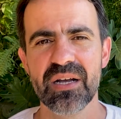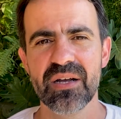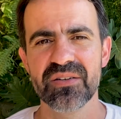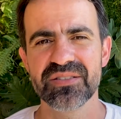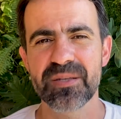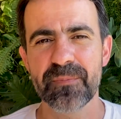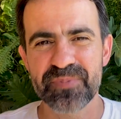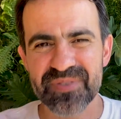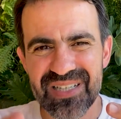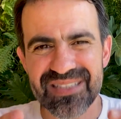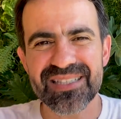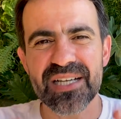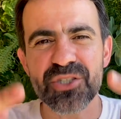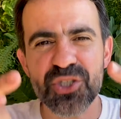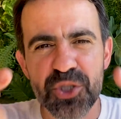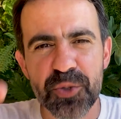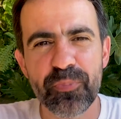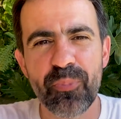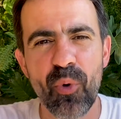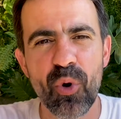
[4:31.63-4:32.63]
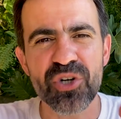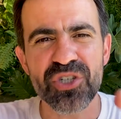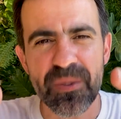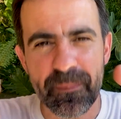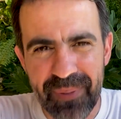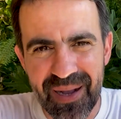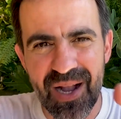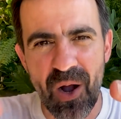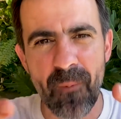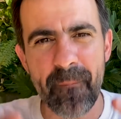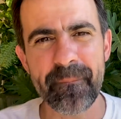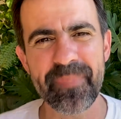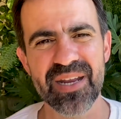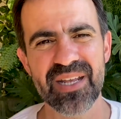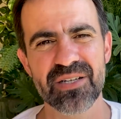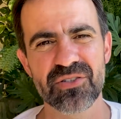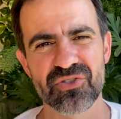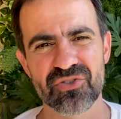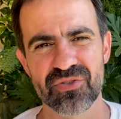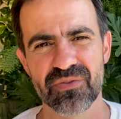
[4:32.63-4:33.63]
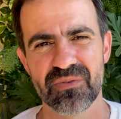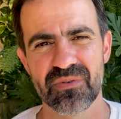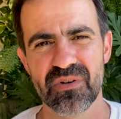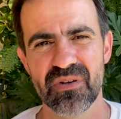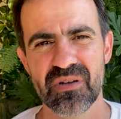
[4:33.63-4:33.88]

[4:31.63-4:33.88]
você precisa estar disposto a pagar o preço.